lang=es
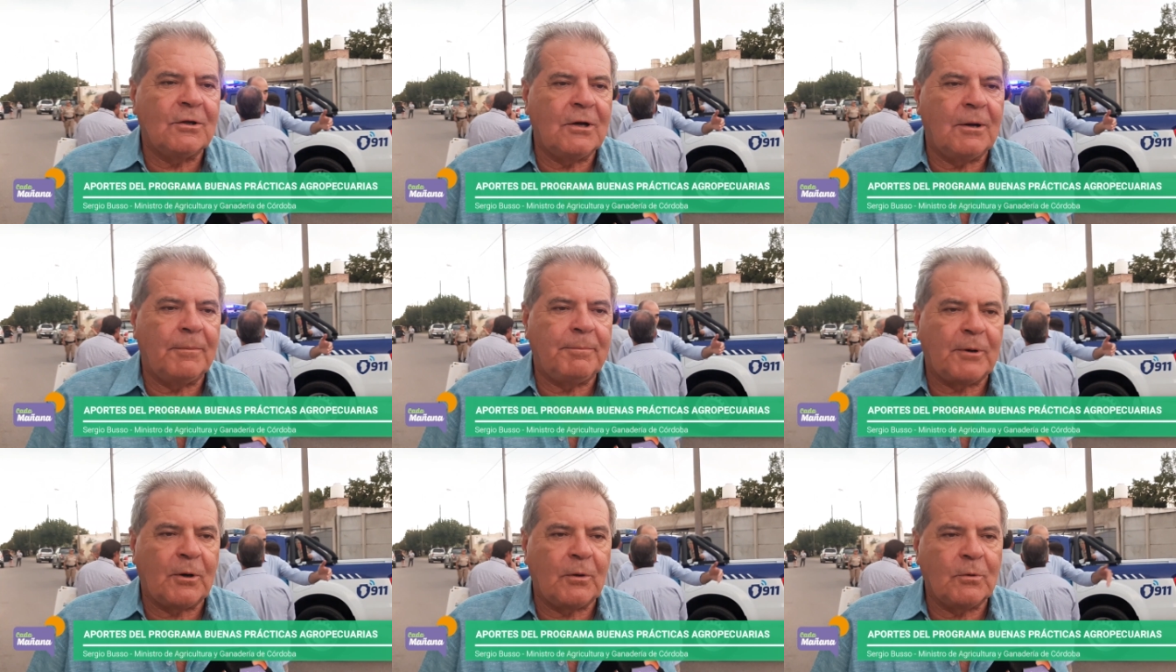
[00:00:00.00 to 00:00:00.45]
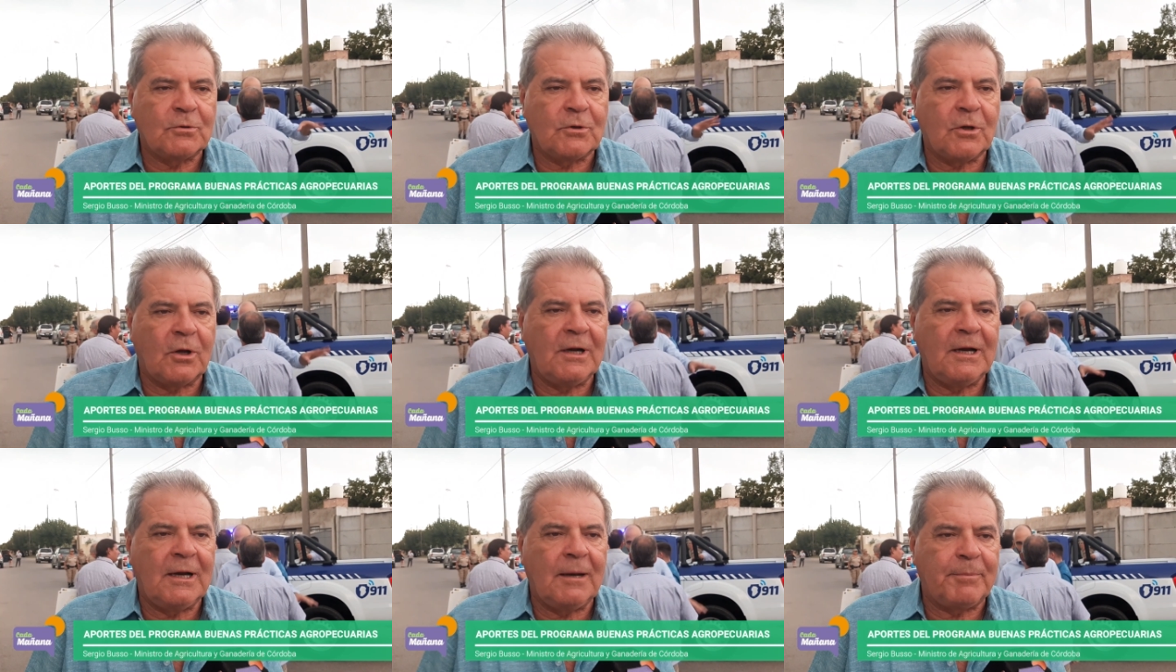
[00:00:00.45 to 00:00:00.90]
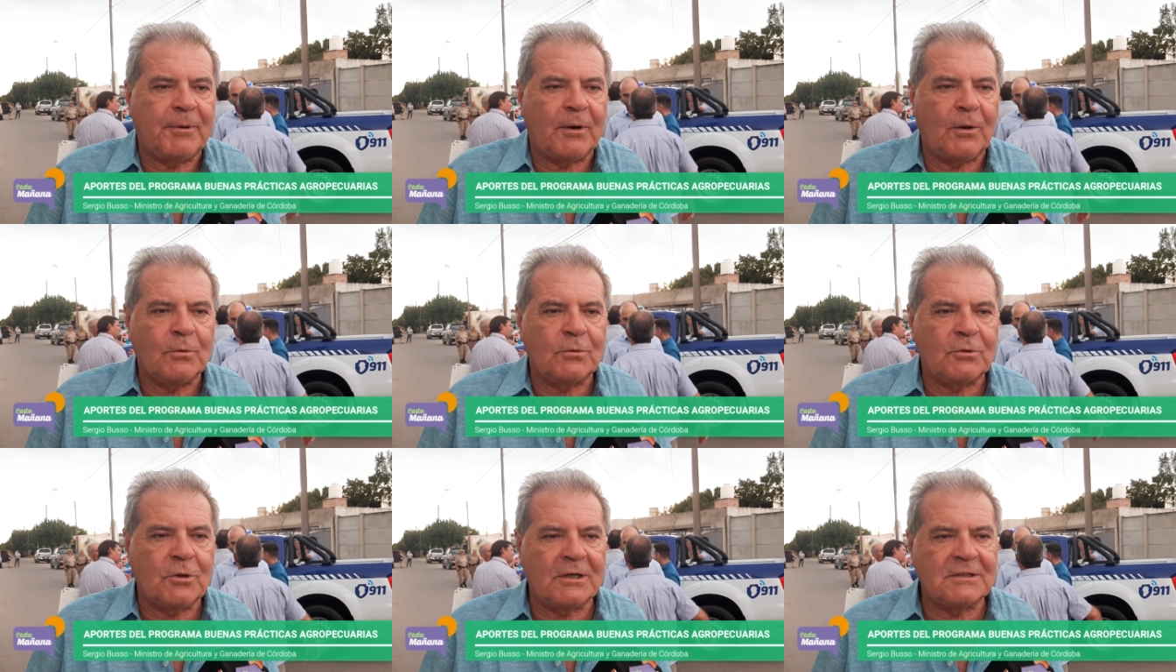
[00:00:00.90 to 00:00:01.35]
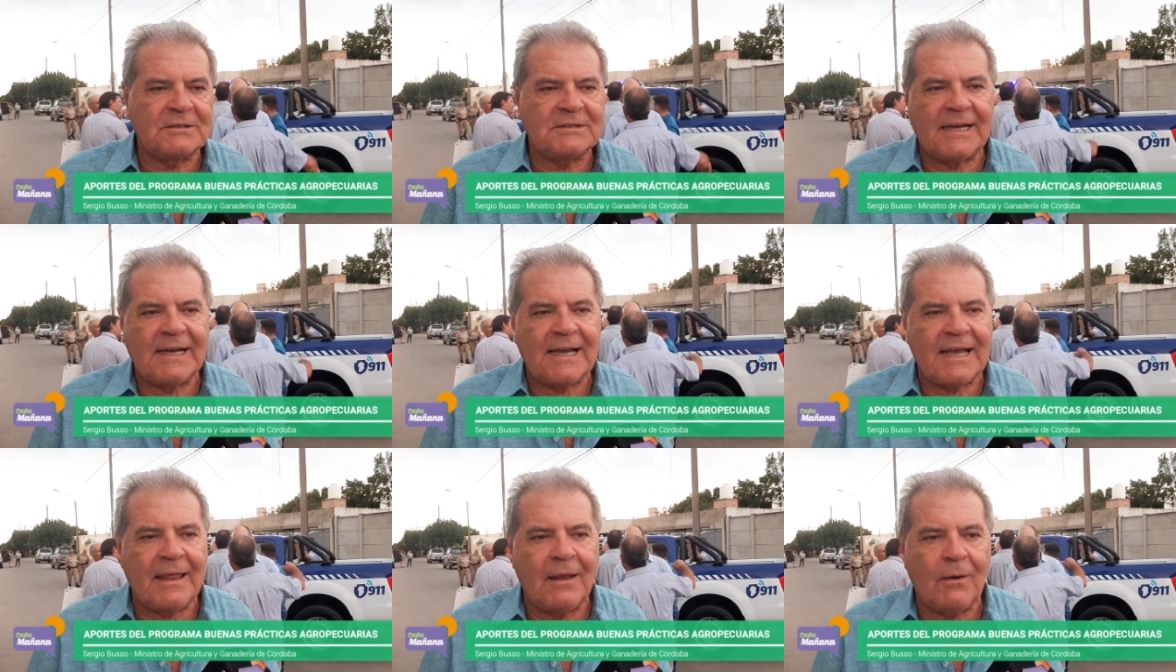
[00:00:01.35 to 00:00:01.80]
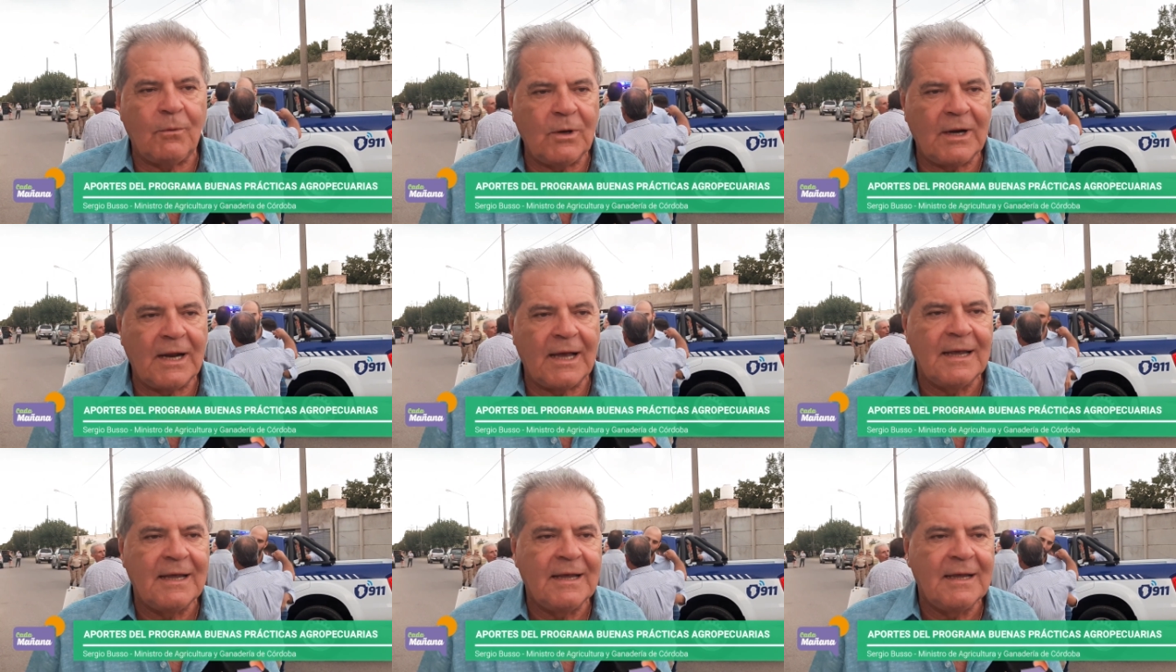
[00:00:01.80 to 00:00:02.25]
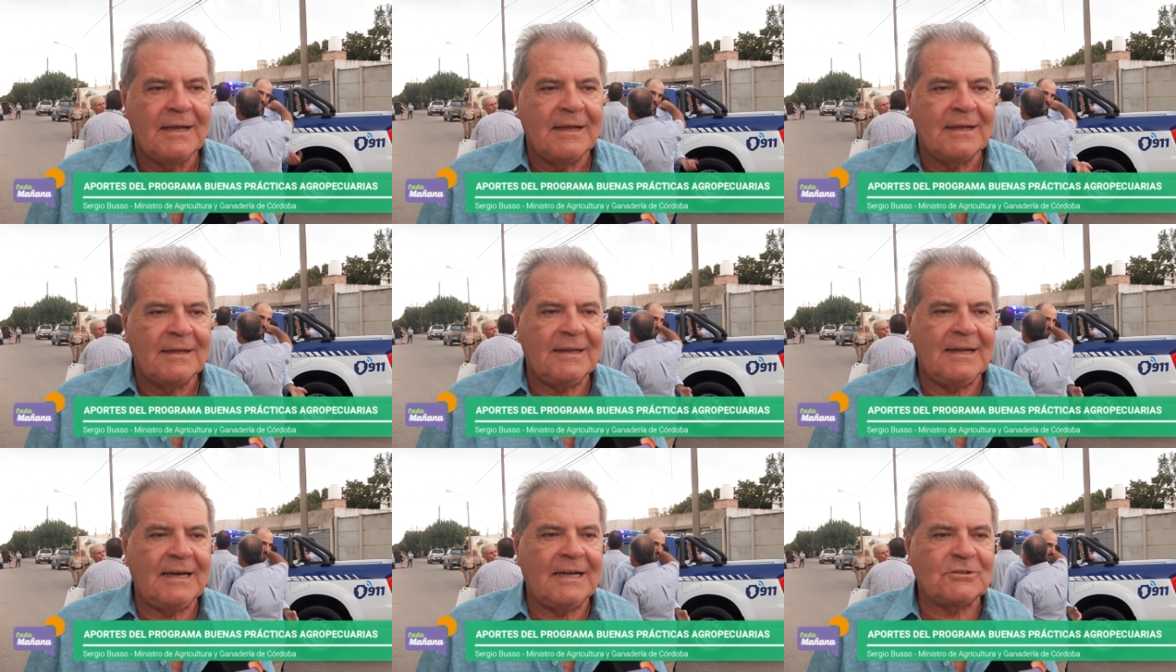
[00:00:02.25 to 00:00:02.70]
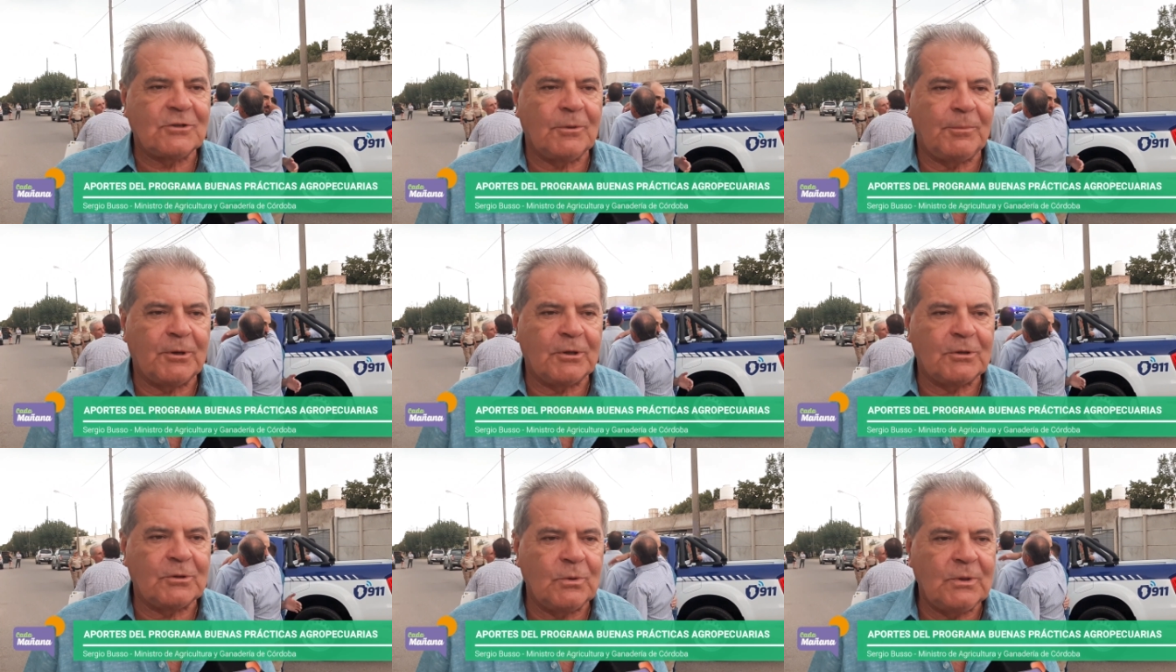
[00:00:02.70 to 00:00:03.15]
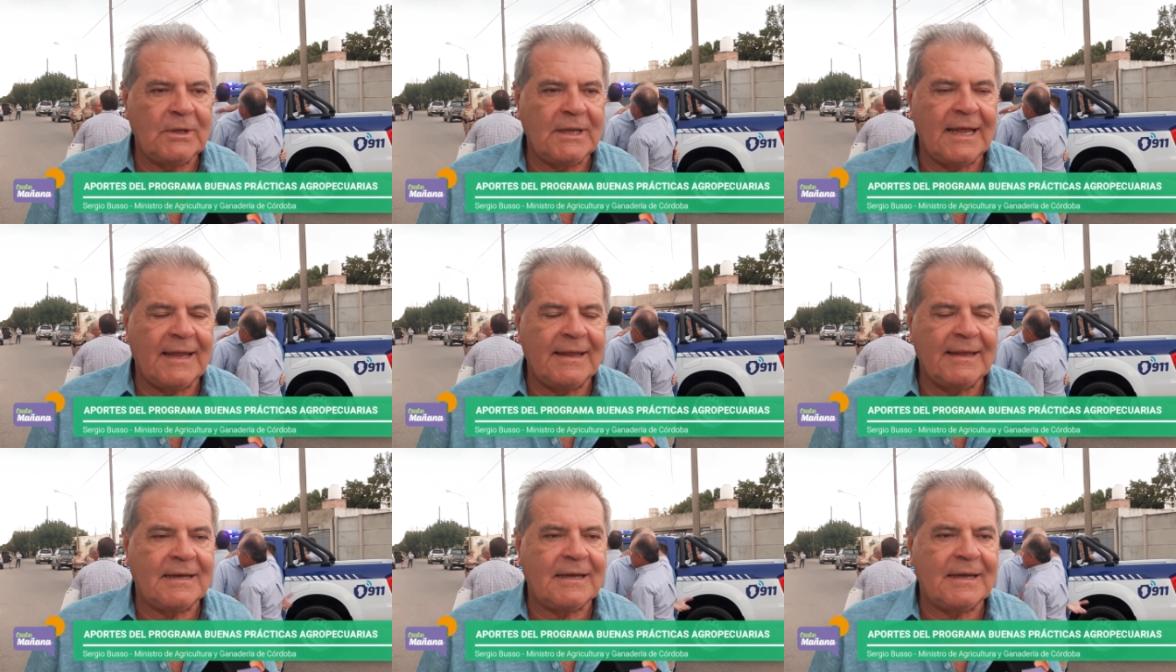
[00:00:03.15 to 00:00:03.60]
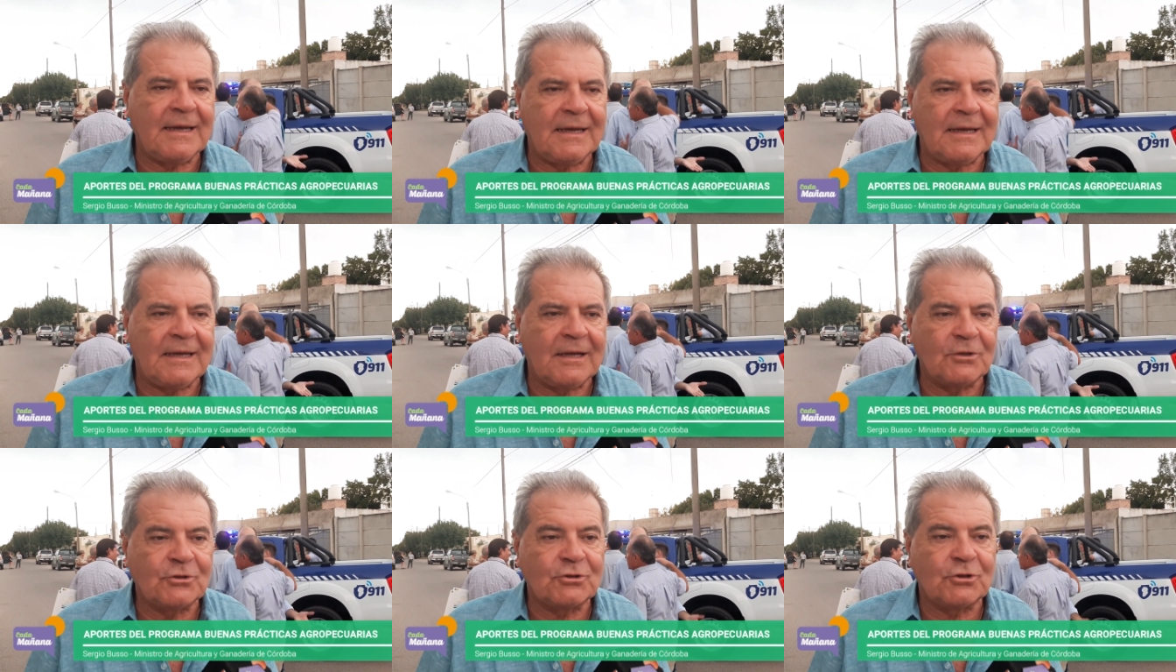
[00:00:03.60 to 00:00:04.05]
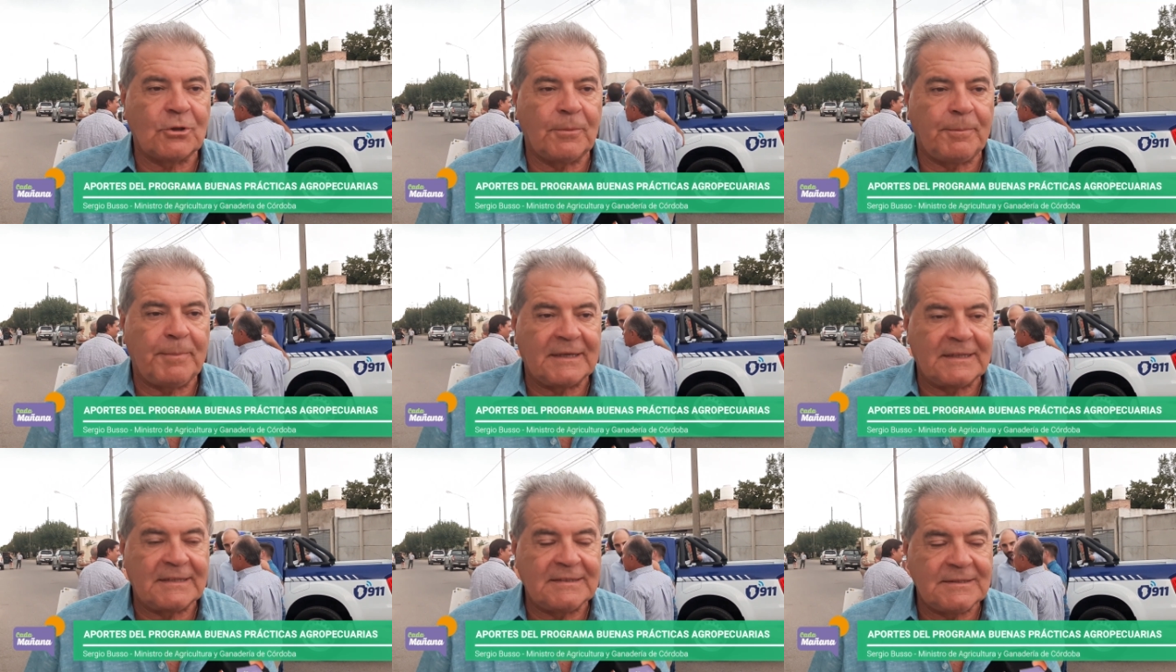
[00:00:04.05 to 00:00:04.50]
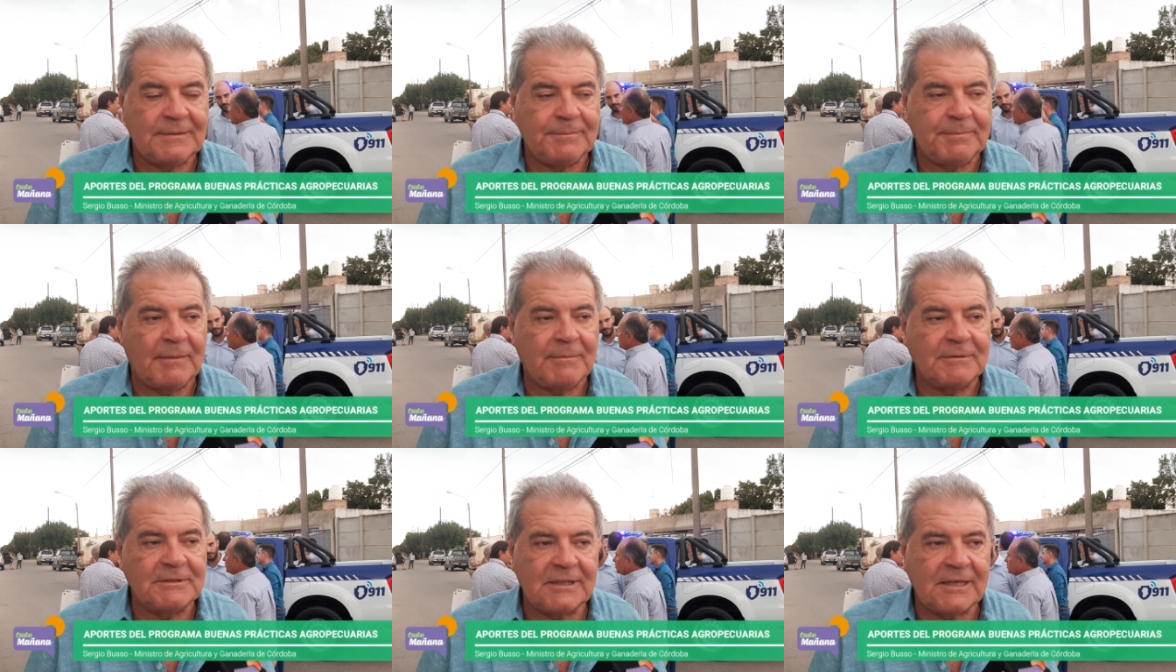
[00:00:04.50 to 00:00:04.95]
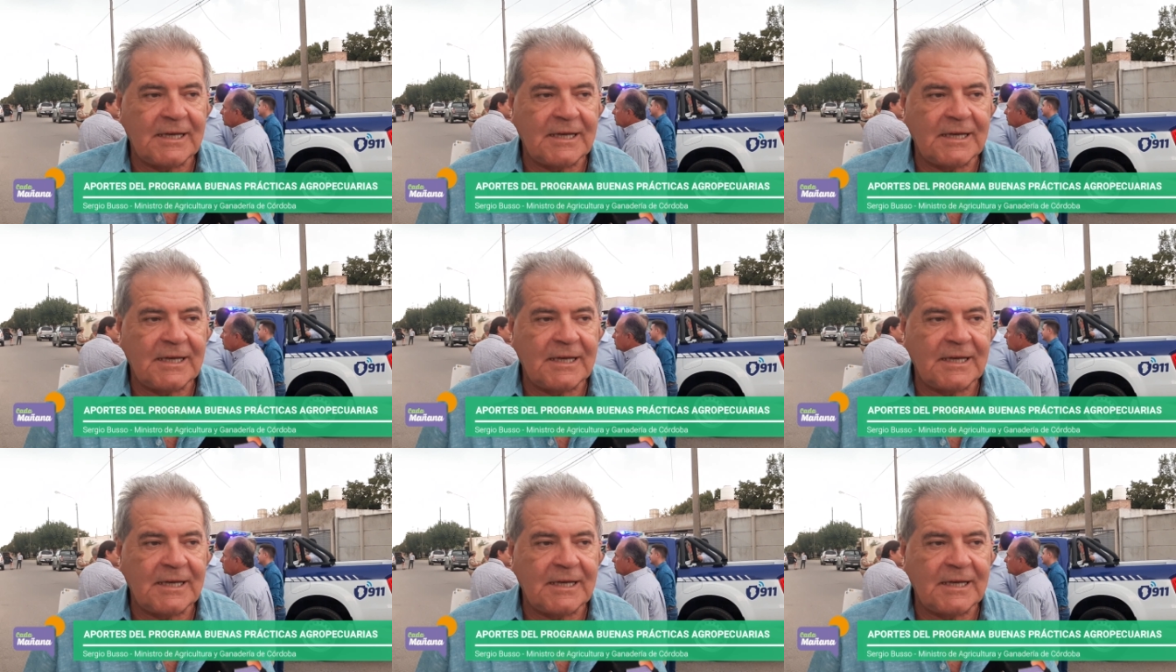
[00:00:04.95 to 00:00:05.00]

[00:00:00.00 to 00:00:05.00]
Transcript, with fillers: de los productores y las productores en cada una de las oportunidades que, nosotros participamos.